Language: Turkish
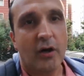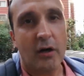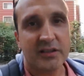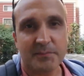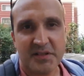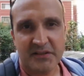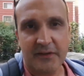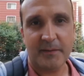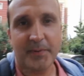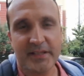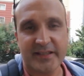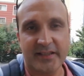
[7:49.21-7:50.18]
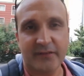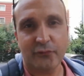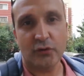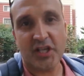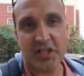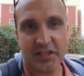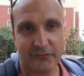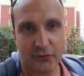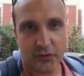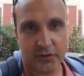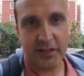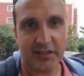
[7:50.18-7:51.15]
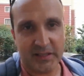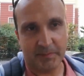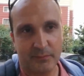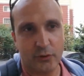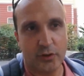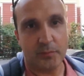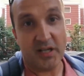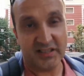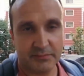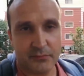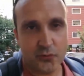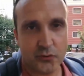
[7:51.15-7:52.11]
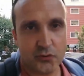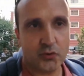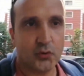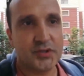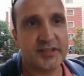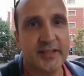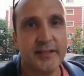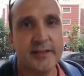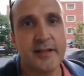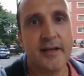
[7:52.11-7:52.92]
60 fps Full HD video kayıt yapabiliyor maksimum çözünürlükte.